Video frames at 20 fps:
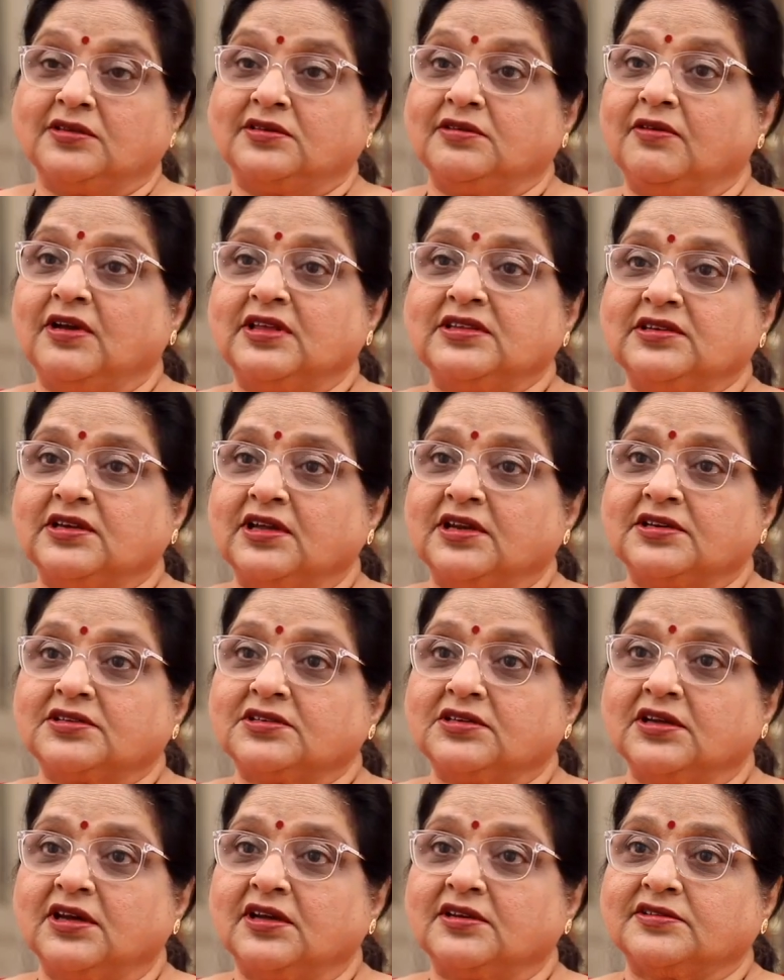శివాజీ
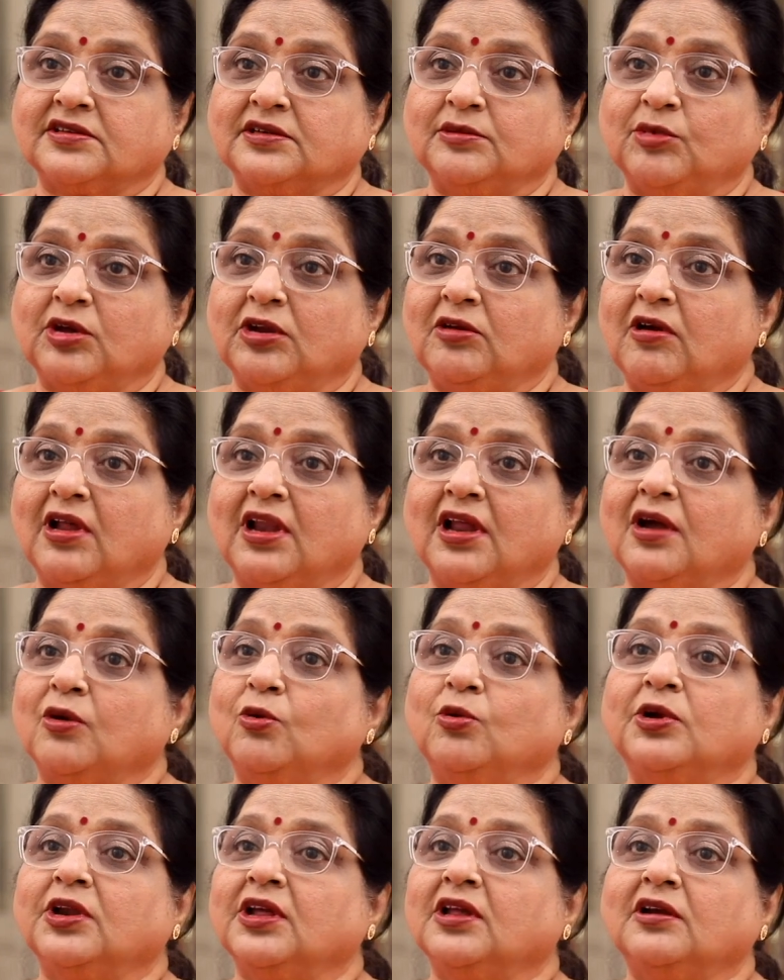గణేషన్ గారి సినిమాలు అలాగ
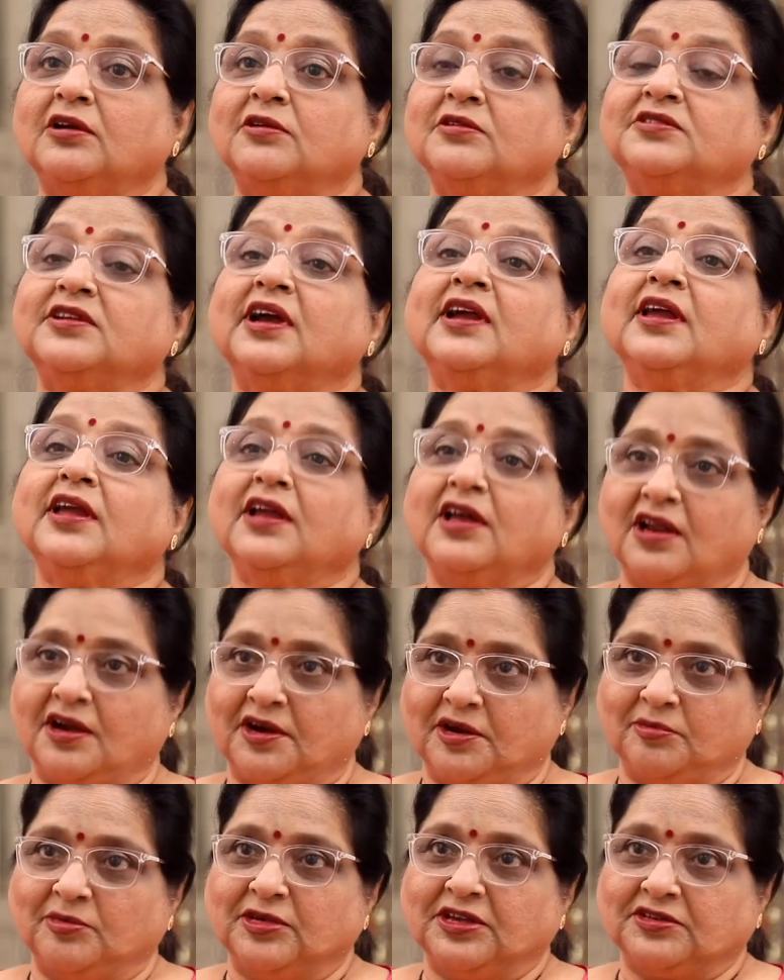ఒకటి రెండు జగ్గయ్య గారు
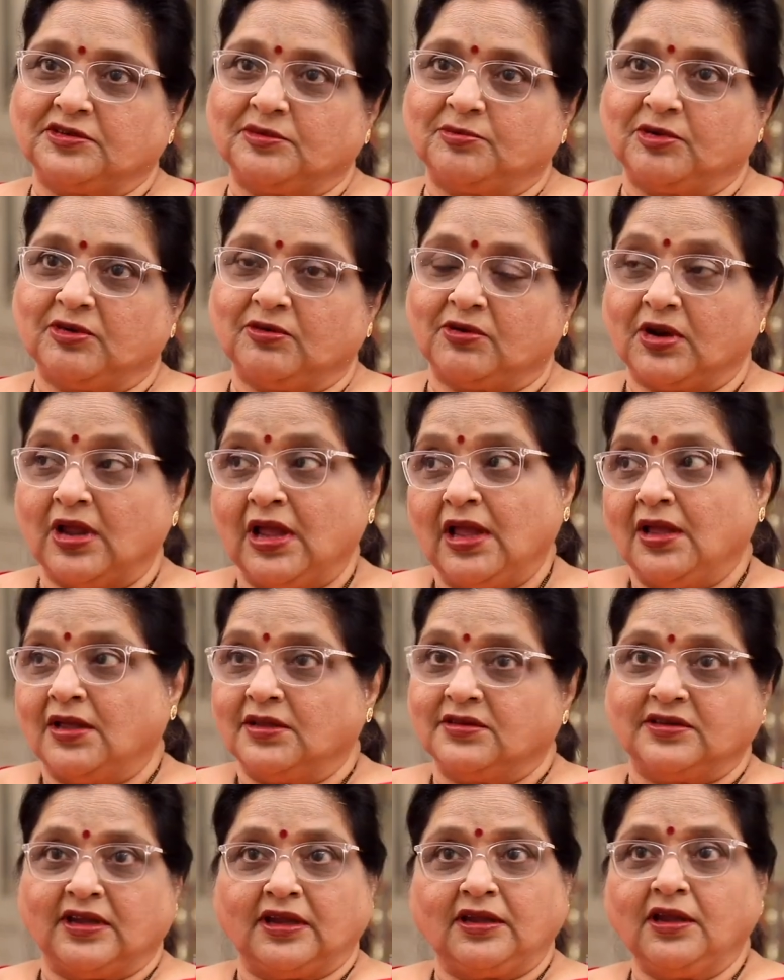డబ్బింగ్ చెప్పేవారు
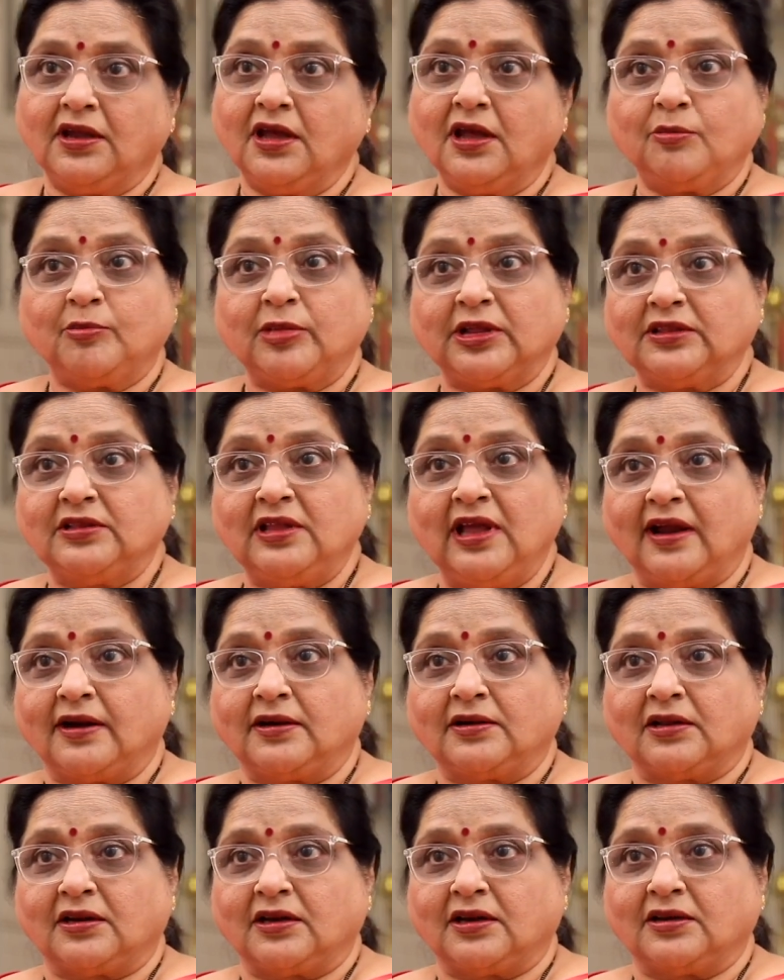జగ్గయ్య గారు పెద్ద
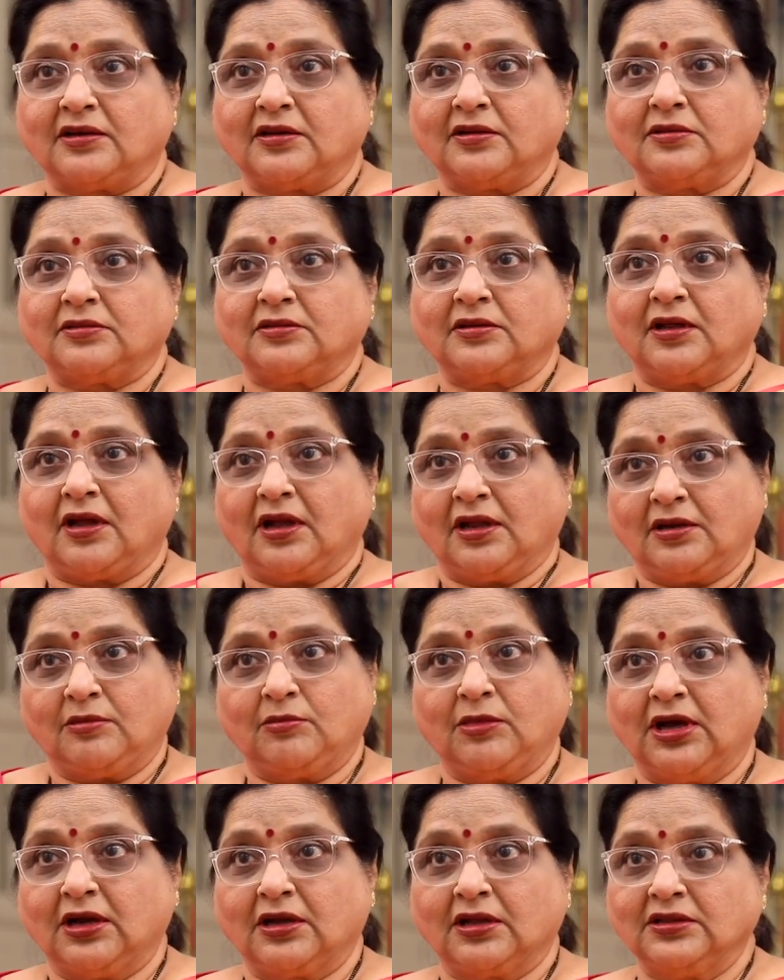యాక్టర్ ఆయన ఆయన
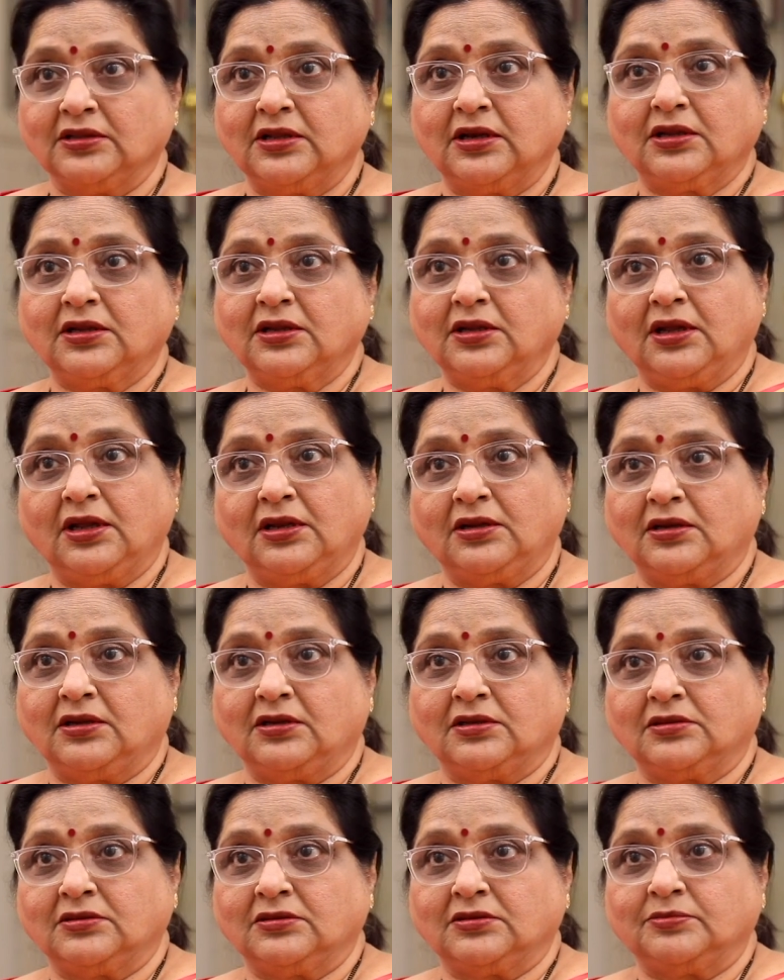మాకందరికీ ఆయన
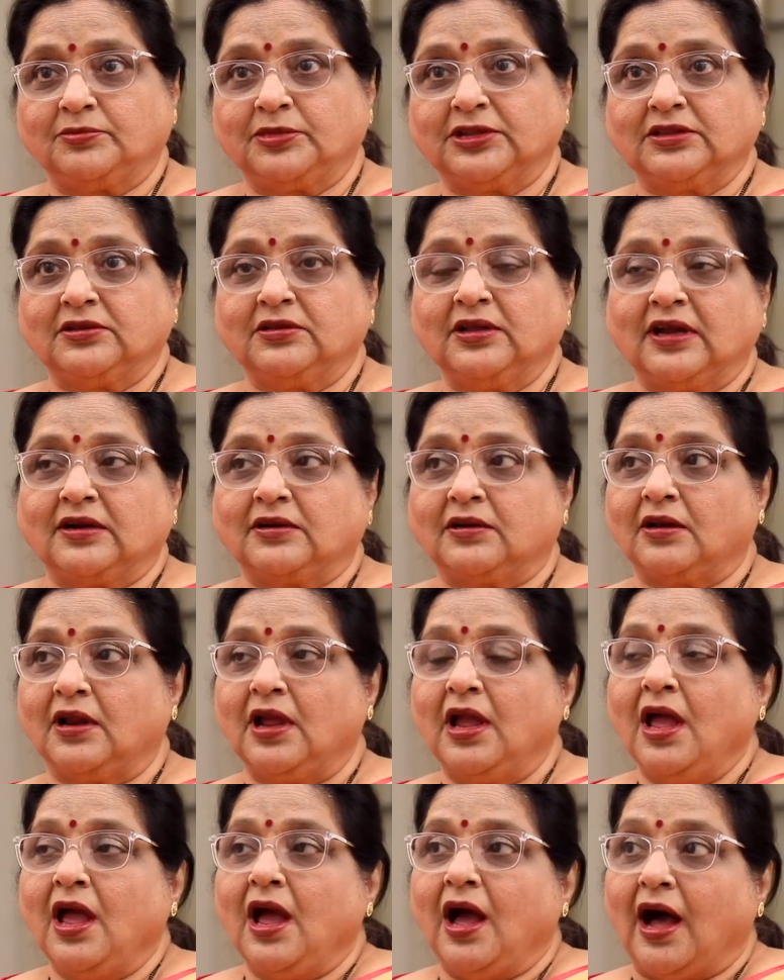పెద్ద యాక్టర్
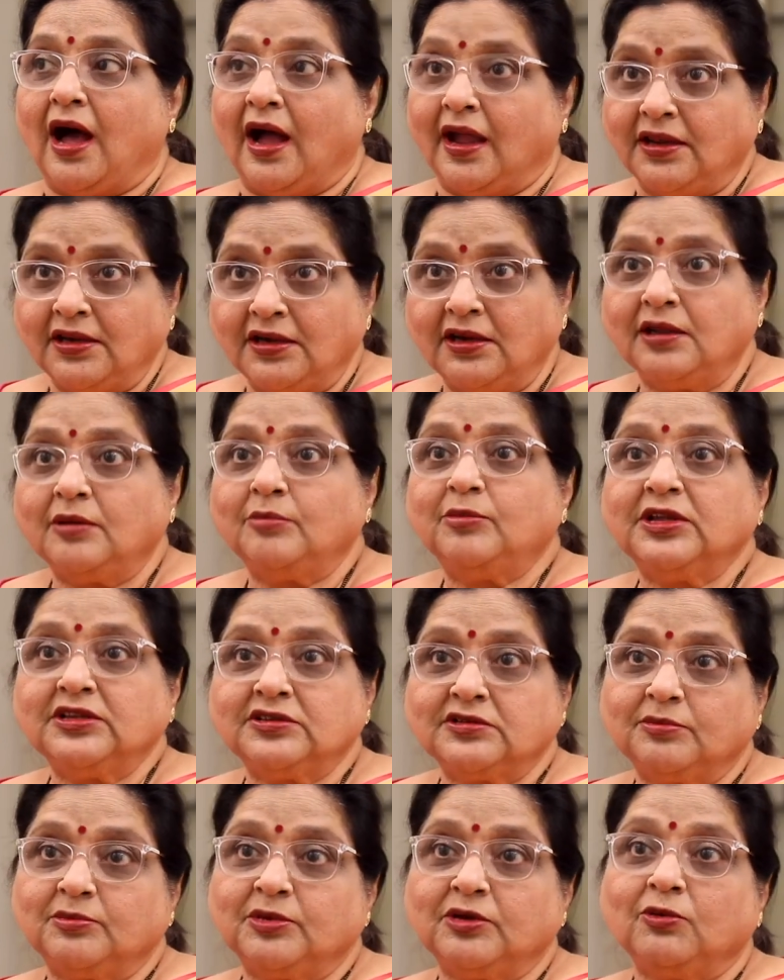ఆయన
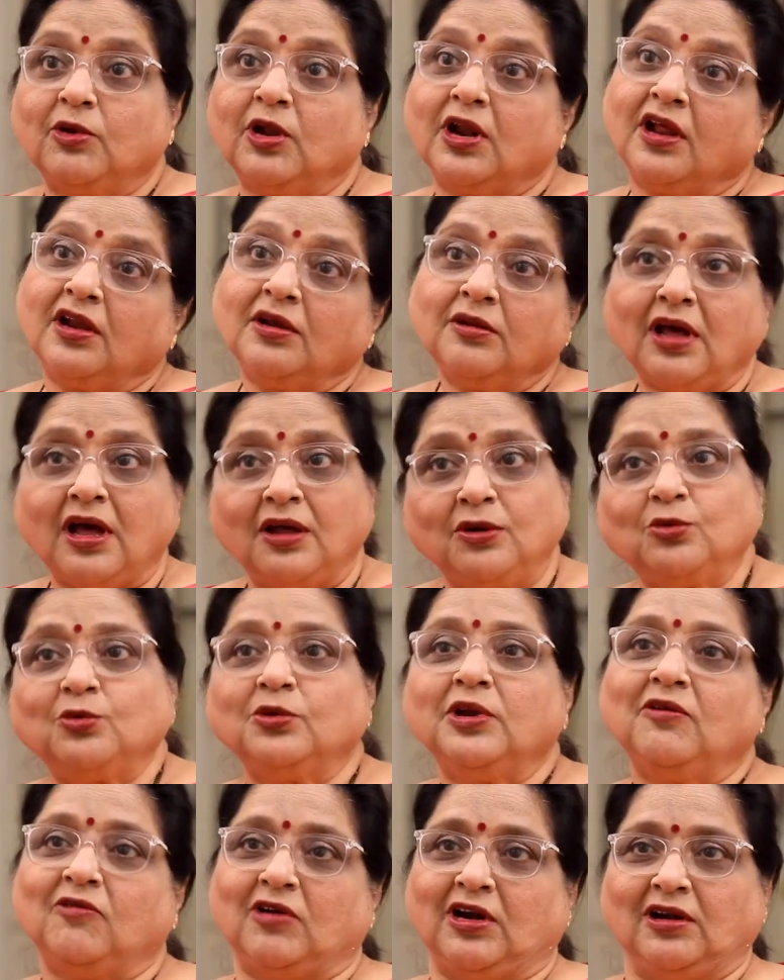డబ్బింగ్ చెప్పేవారు అని
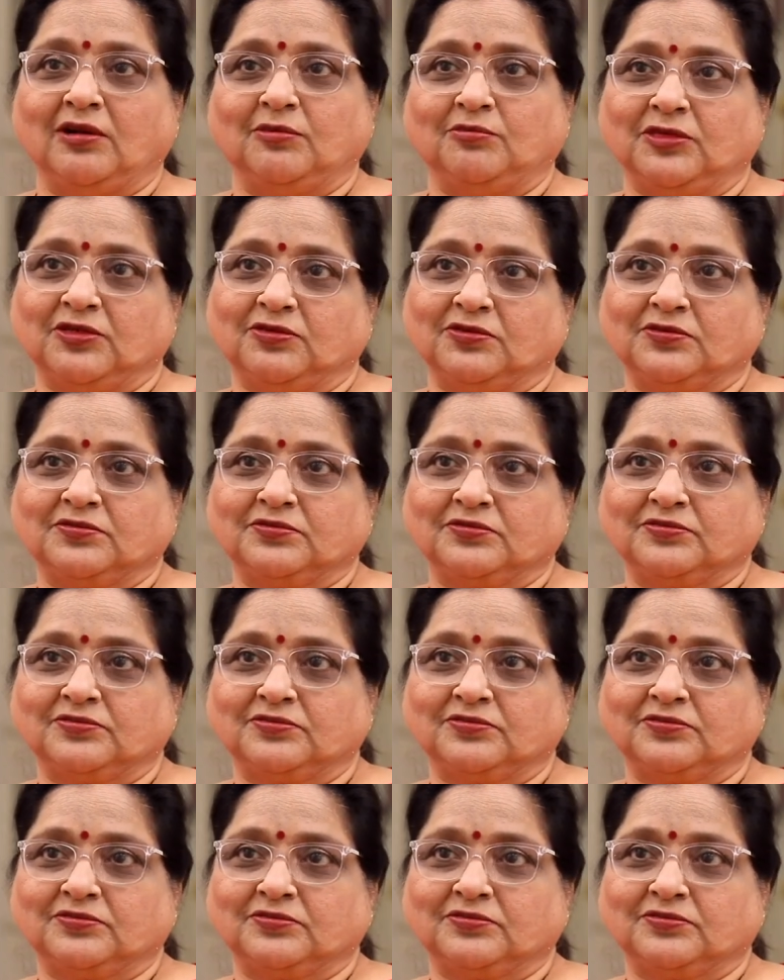అనుకునేవాళ్ళం మేము